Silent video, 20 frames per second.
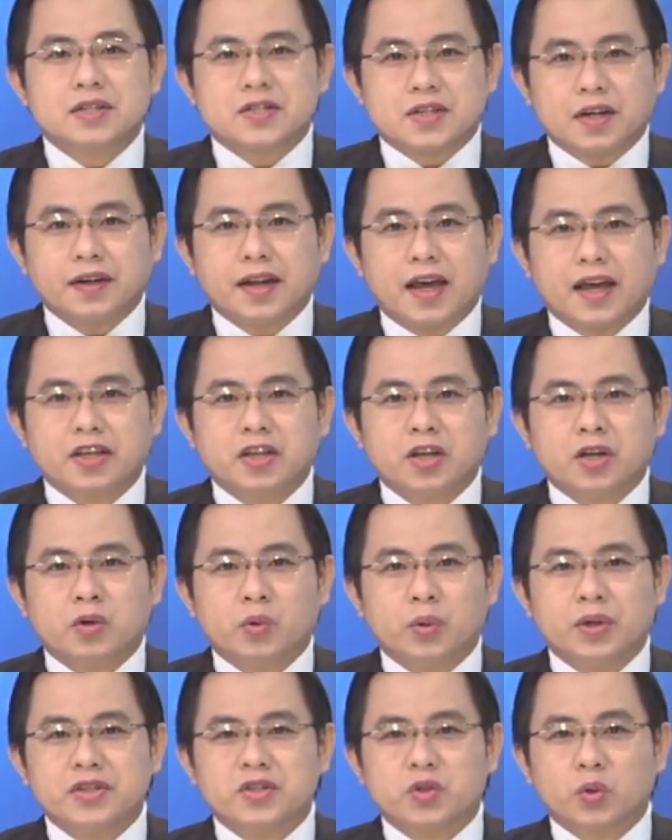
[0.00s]
Sáng nay,
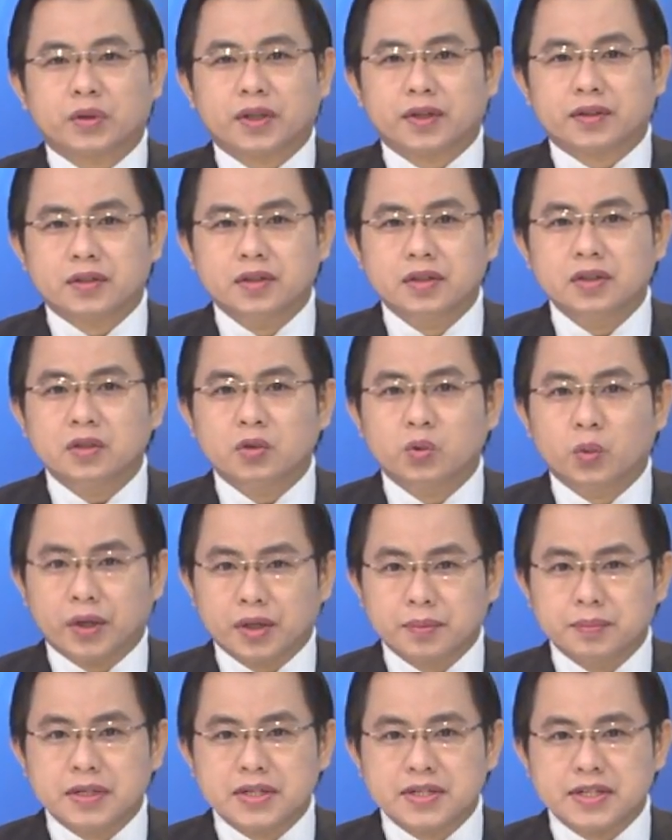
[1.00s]
nguyên Chủ tịch nước
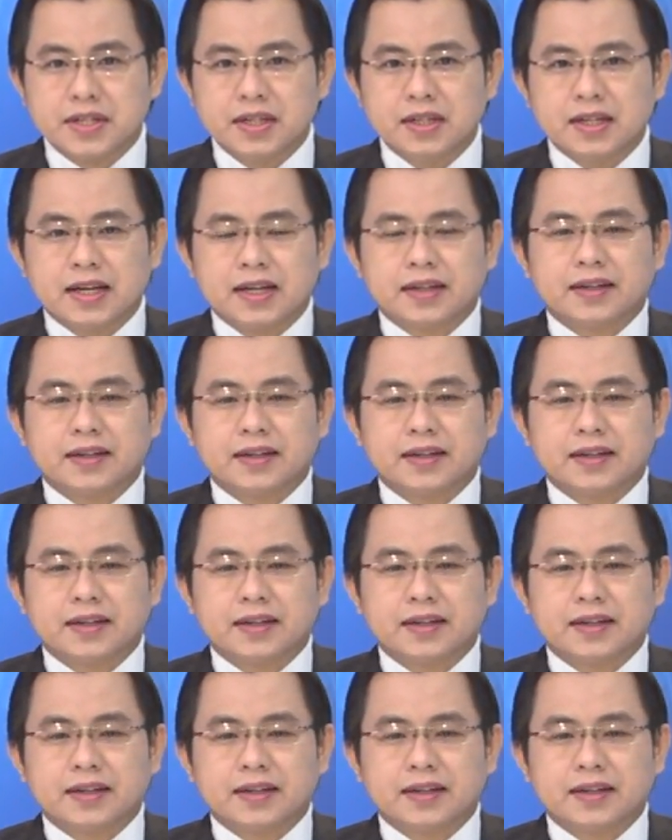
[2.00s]
Nguyễn Minh Triết